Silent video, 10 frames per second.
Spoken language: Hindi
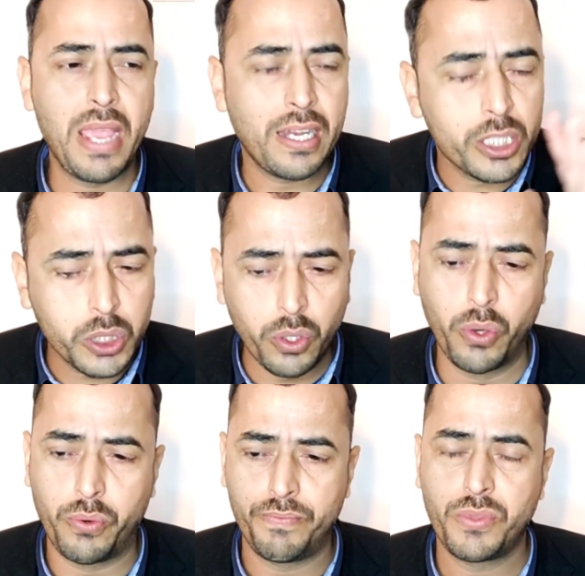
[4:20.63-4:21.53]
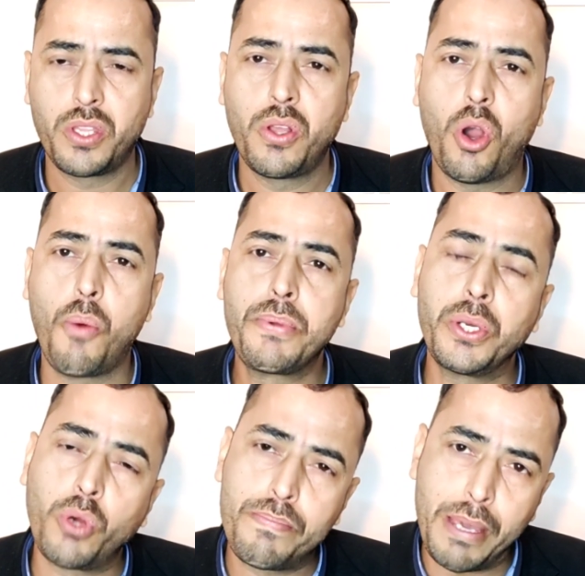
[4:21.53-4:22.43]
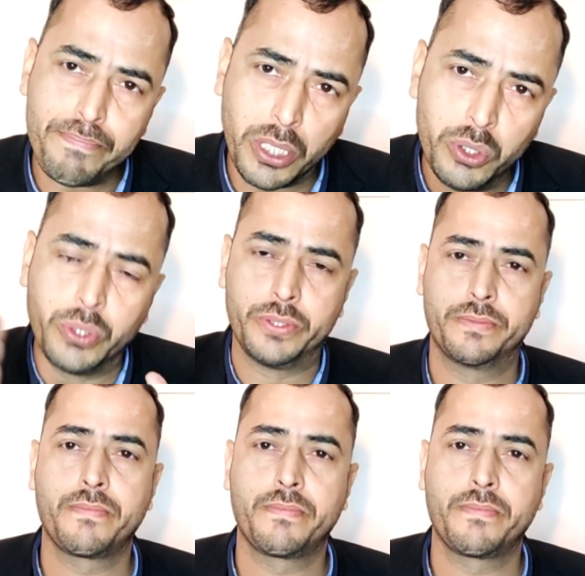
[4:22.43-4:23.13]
मेहनत करो और फिर कोई पेपर दो